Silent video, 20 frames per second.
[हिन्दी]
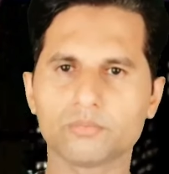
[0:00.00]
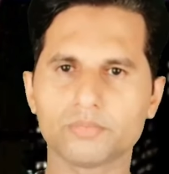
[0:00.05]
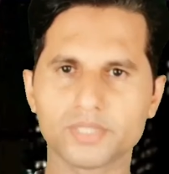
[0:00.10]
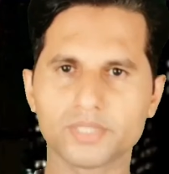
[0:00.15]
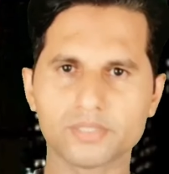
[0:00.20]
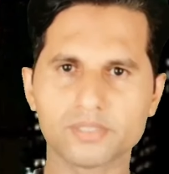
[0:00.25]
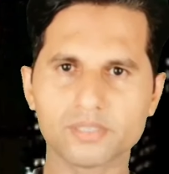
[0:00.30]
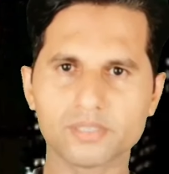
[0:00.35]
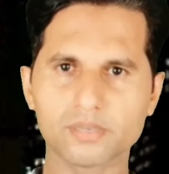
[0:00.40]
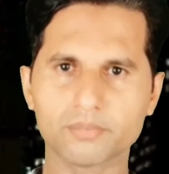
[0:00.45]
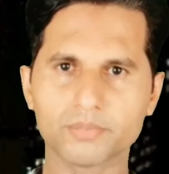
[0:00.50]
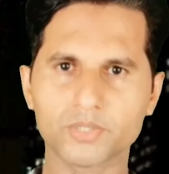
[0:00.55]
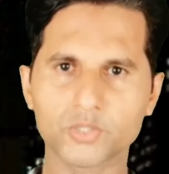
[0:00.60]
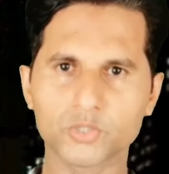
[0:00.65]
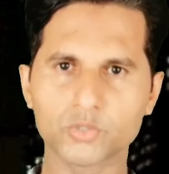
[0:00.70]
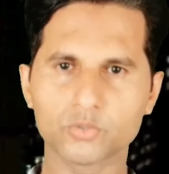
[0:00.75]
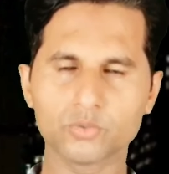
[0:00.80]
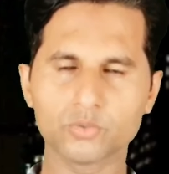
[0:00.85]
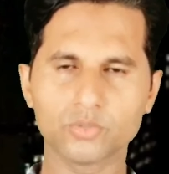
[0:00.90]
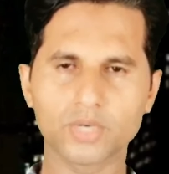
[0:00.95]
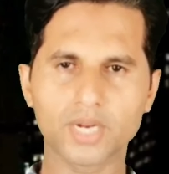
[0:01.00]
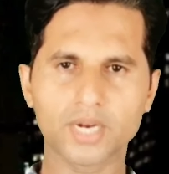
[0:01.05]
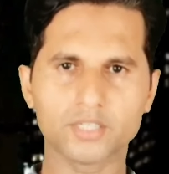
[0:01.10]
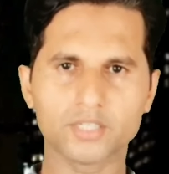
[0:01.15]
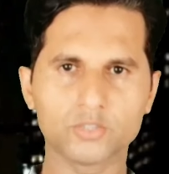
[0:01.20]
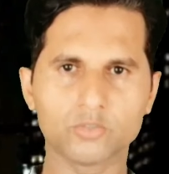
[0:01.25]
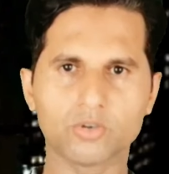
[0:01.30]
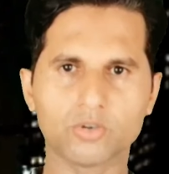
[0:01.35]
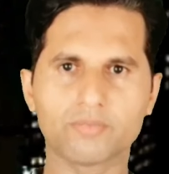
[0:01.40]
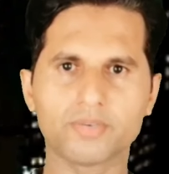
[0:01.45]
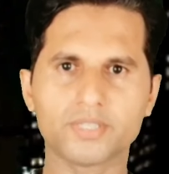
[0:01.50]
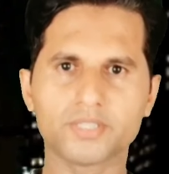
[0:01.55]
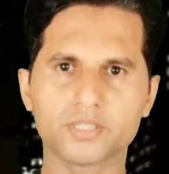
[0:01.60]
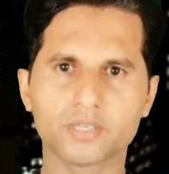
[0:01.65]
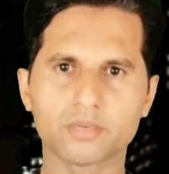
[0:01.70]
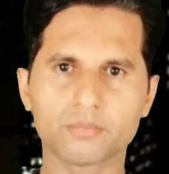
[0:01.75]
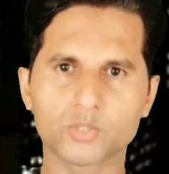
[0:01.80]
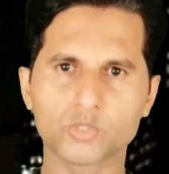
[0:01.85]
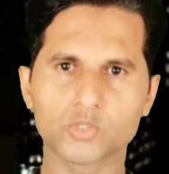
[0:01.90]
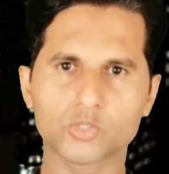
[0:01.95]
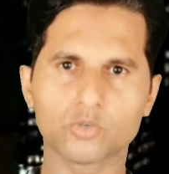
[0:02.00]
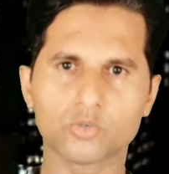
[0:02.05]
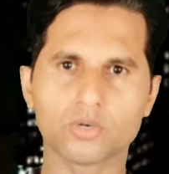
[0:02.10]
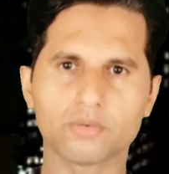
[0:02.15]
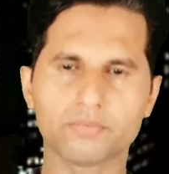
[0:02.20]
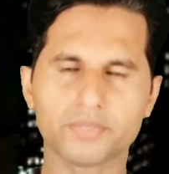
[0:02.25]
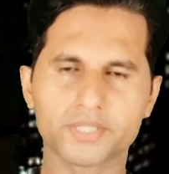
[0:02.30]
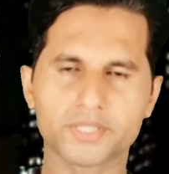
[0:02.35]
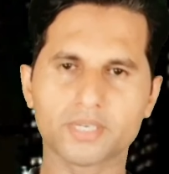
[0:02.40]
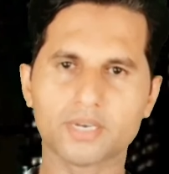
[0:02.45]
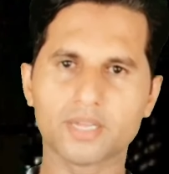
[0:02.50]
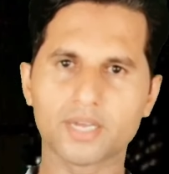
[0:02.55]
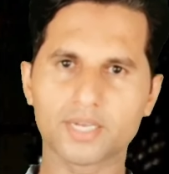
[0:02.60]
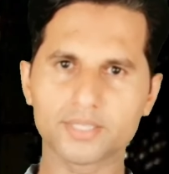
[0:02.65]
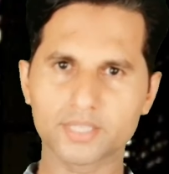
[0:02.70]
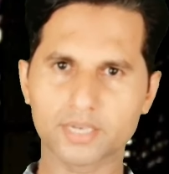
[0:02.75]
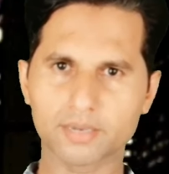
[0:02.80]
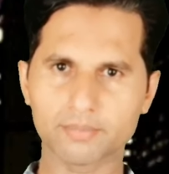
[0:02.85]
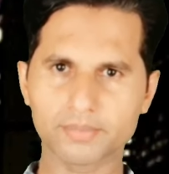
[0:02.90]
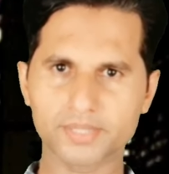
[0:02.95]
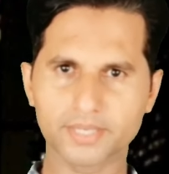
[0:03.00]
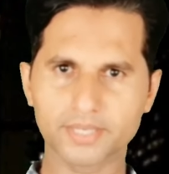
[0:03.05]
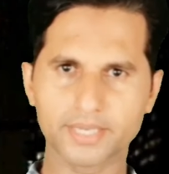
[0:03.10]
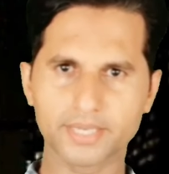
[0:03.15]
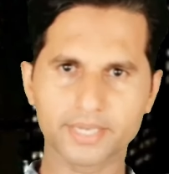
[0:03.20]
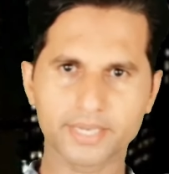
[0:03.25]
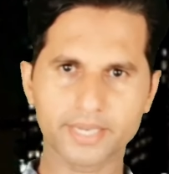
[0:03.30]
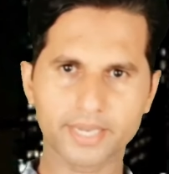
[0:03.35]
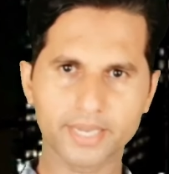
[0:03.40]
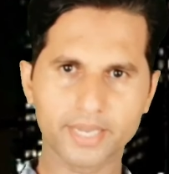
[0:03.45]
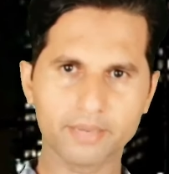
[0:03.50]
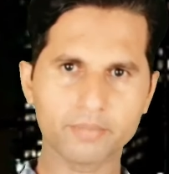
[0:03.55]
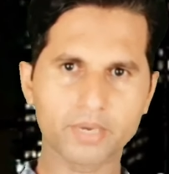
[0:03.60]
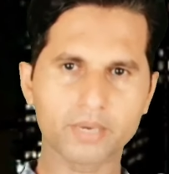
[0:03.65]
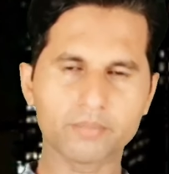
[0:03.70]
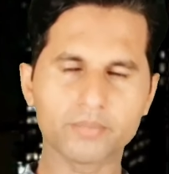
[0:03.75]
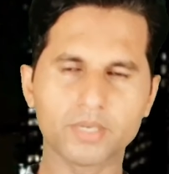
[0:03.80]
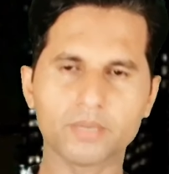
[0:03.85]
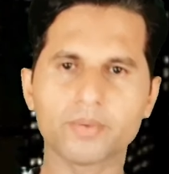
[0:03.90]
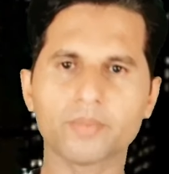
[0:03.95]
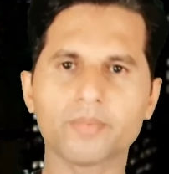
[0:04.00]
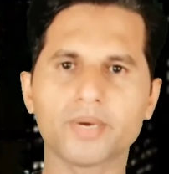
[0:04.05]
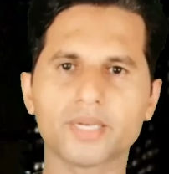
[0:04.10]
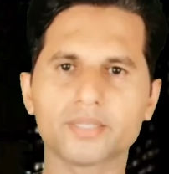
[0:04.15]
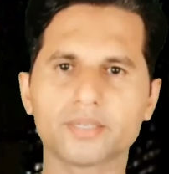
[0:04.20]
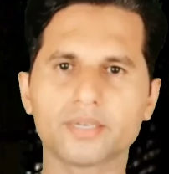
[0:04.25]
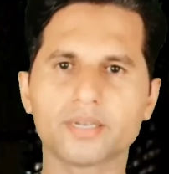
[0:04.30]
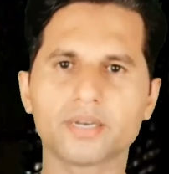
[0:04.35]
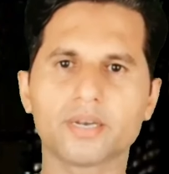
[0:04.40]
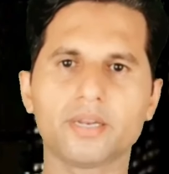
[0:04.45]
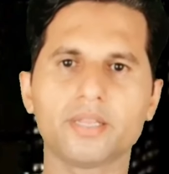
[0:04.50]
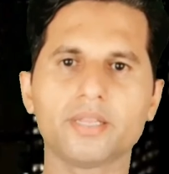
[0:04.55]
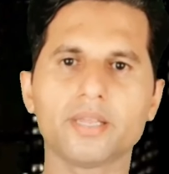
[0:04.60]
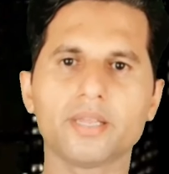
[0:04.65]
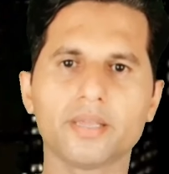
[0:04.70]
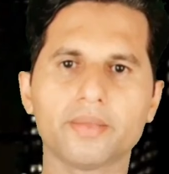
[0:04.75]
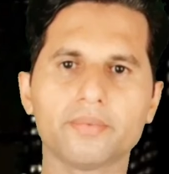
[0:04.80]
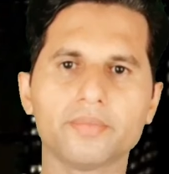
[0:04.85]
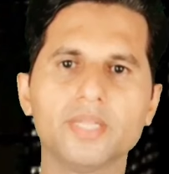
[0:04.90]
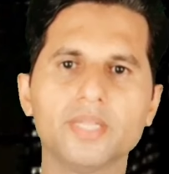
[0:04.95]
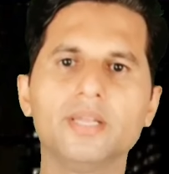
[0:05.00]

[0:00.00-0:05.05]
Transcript: दिस इज़ अब्दुशकूर एंड यू आर वाचिंग अब्दुशकूर ऑफिशियल आज आपसे एक अहम मामले पे बात करनी है